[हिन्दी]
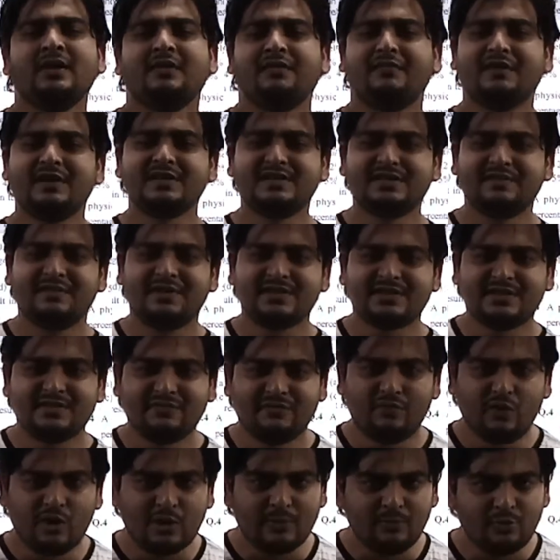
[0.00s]
वैसे वैसे
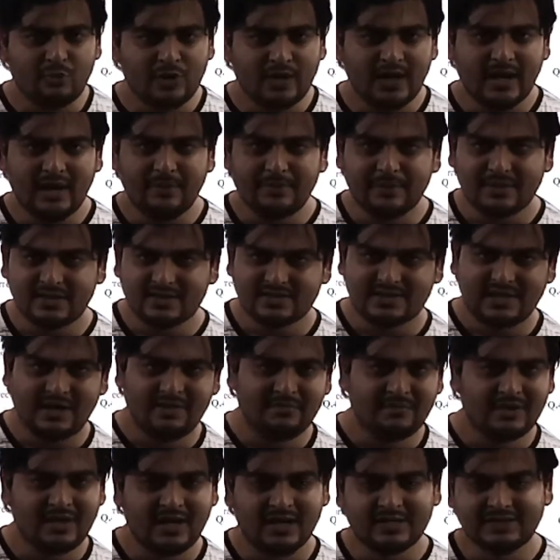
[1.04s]
फॉर्मूले आपके
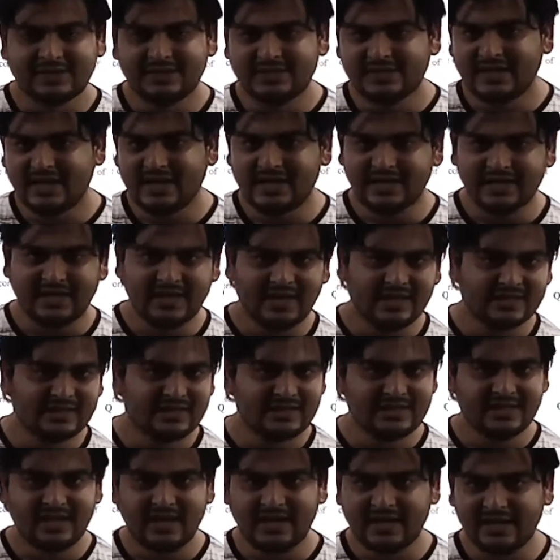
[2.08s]
सामने आते जाएंगे
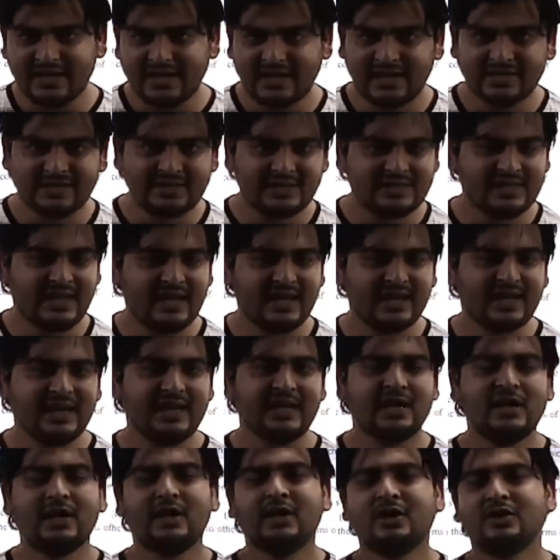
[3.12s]
आते जाएंगे आते जाएंगे
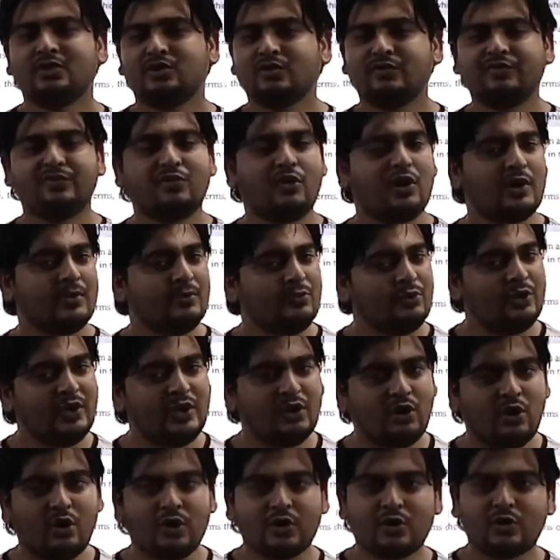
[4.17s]
तो फॉर्मूले
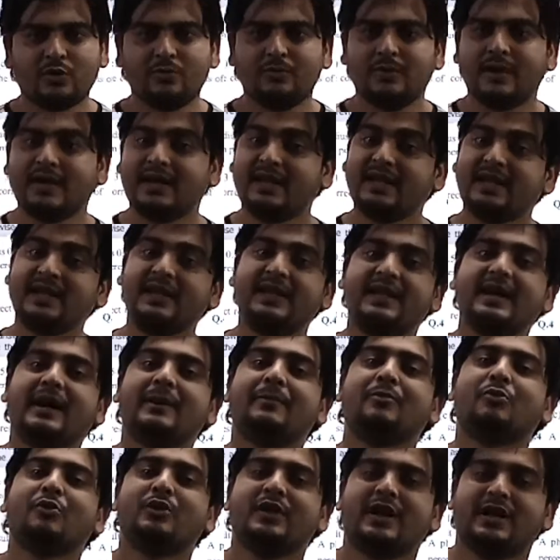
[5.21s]
ऑटोमेटिकली
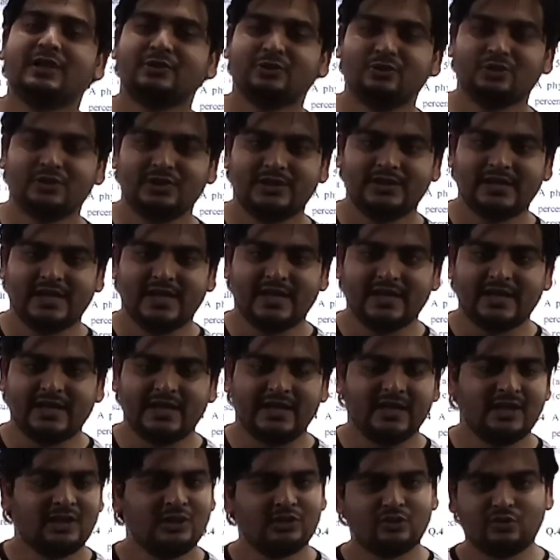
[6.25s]
आपको याद होते जाएंगे
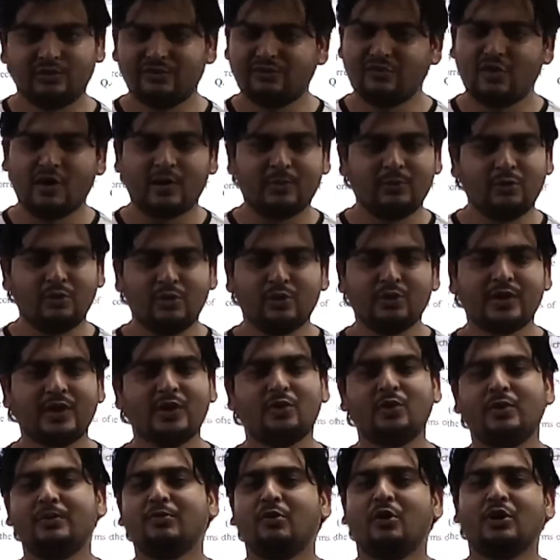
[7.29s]
तो फॉर्मूलों की
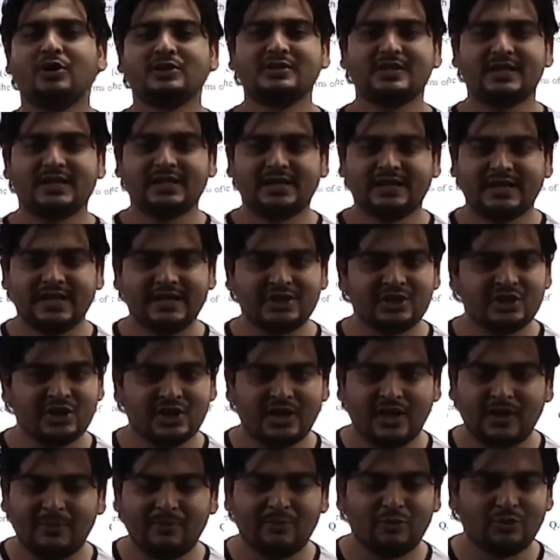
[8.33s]
कोई बहुत ज़्यादा टेंशन
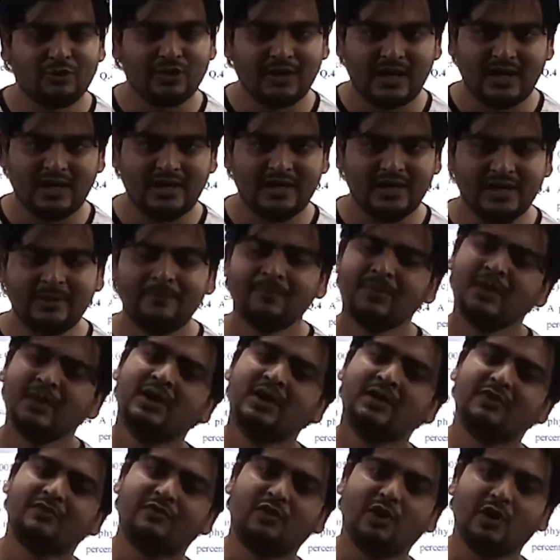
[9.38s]
आप लोग ना लें
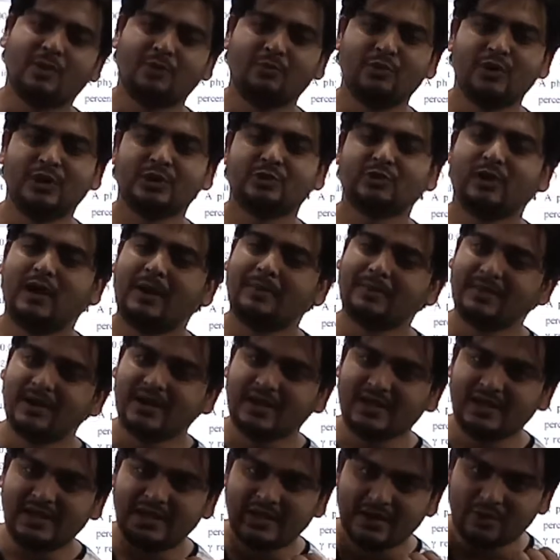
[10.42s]
फॉर्मूले तो आपके
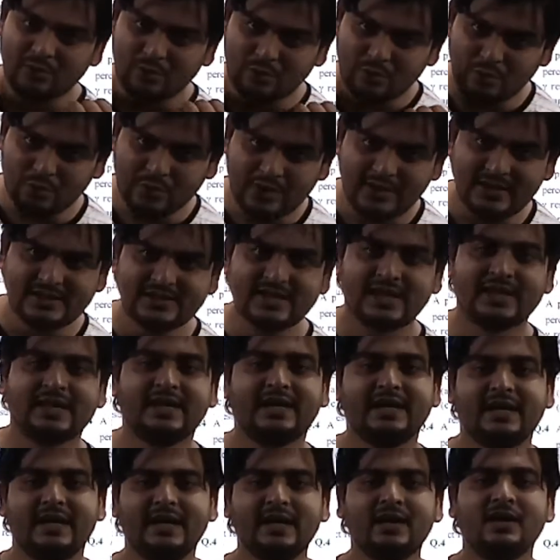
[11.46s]
क्लियर हो ही
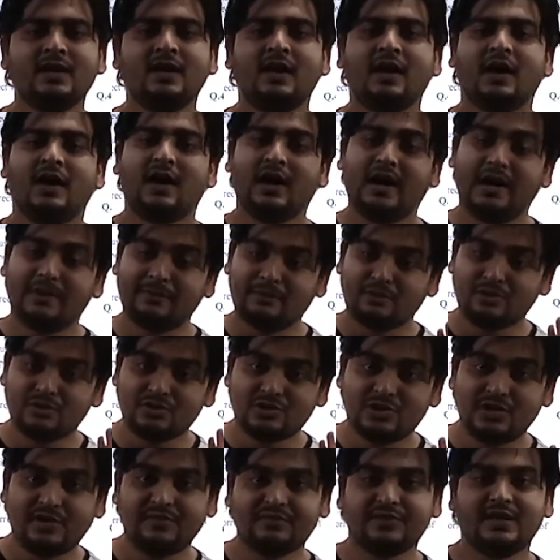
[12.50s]
जाने हैं आपको
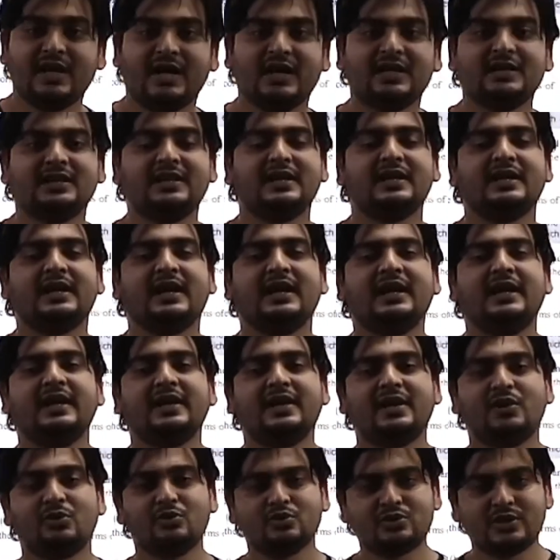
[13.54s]
सिर्फ ध्यान देना है
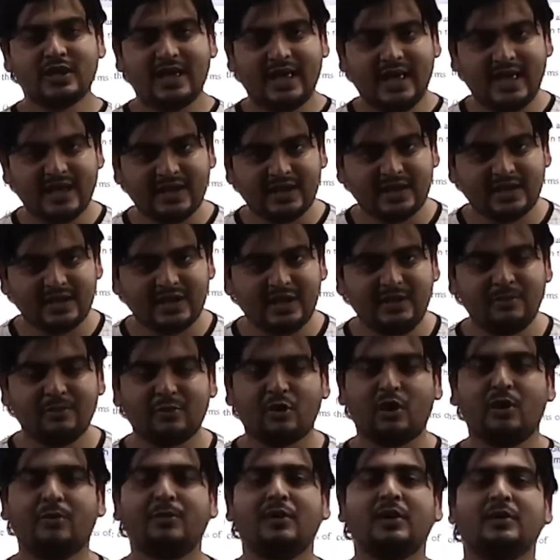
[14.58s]
कि उस एरर की
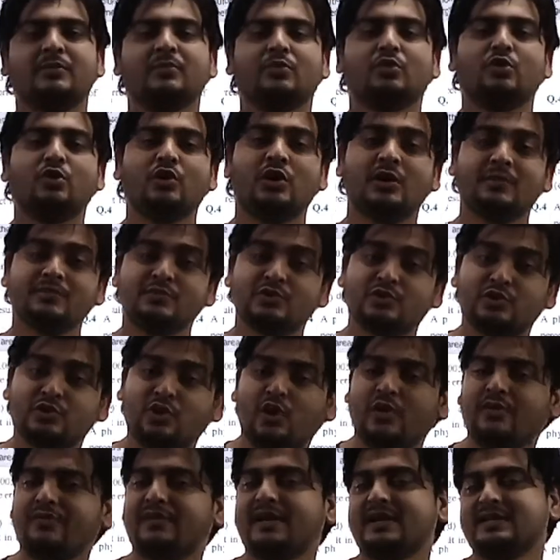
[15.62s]
प्रॉब्लम को हम
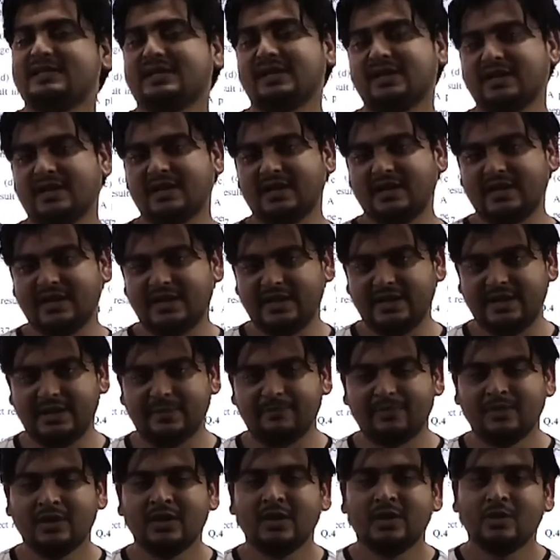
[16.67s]
सॉल्व कैसे कर रहे
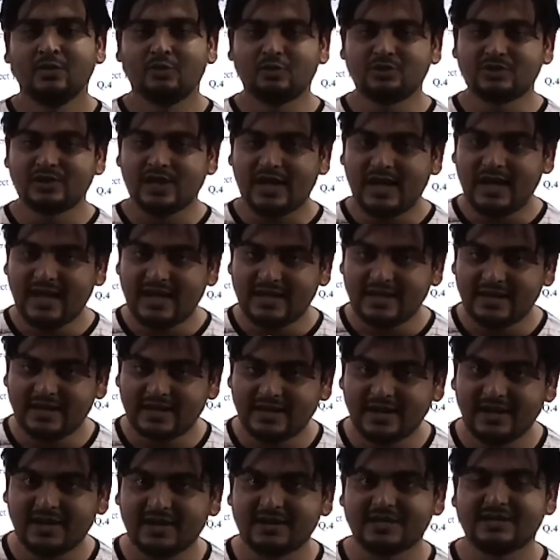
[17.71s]
हैं उस एरर
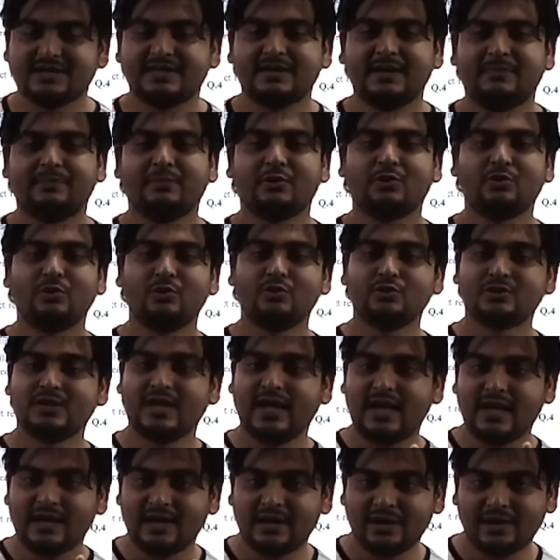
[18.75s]
के कंसेप्ट को उस
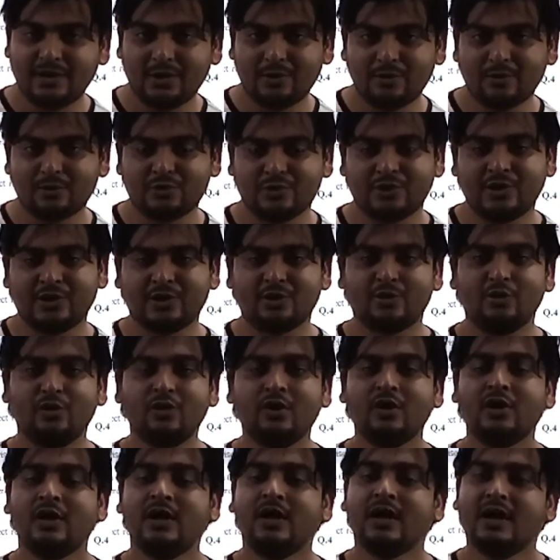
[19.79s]
एरर के क्वेश्चन को
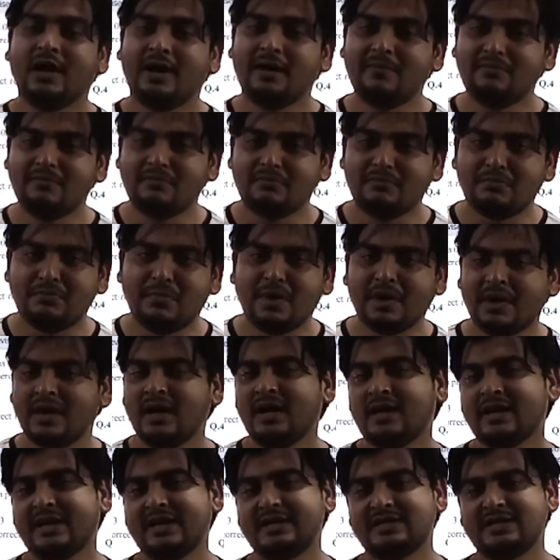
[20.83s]
हम
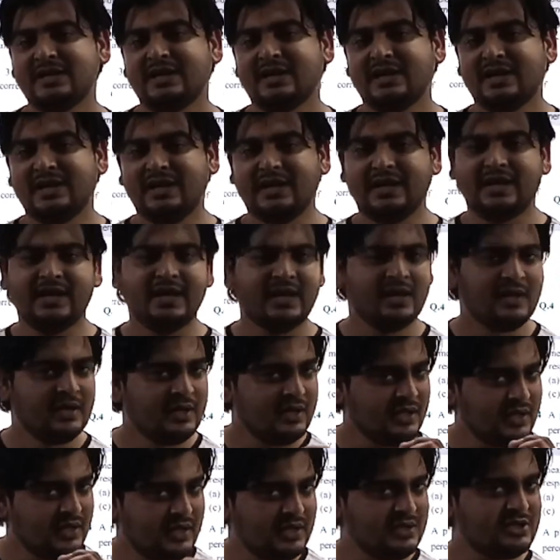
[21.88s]
बना कैसे रहे हैं
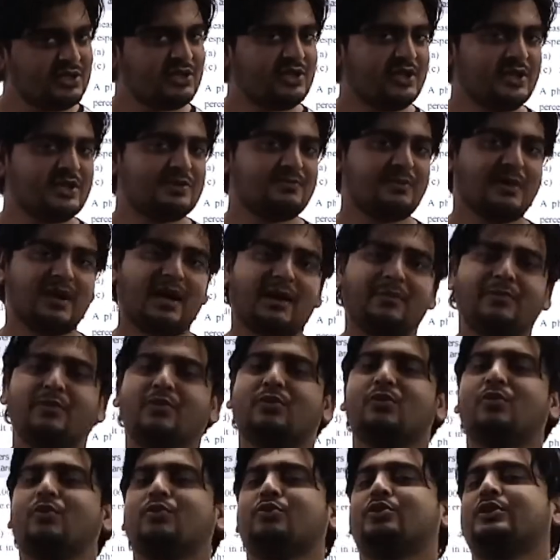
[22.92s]
इस चीज पर आप
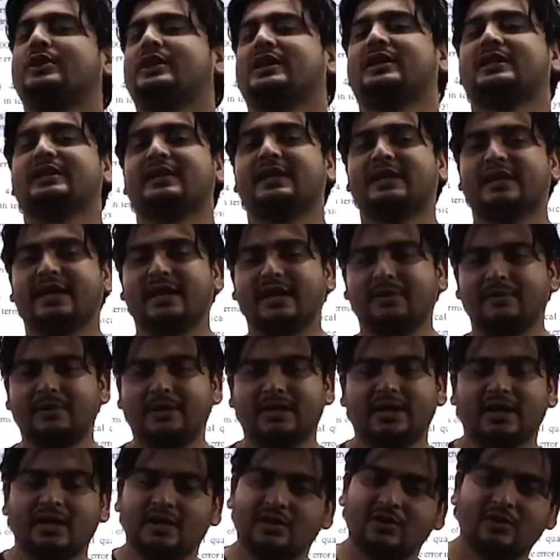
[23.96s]
लोगों को ध्यान देना है
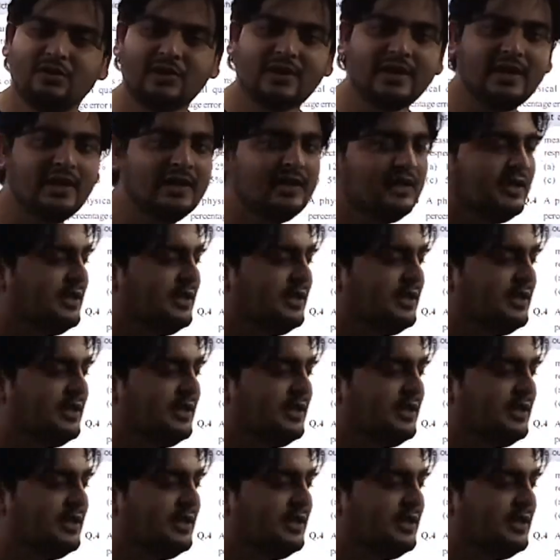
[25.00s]
बेटा ओके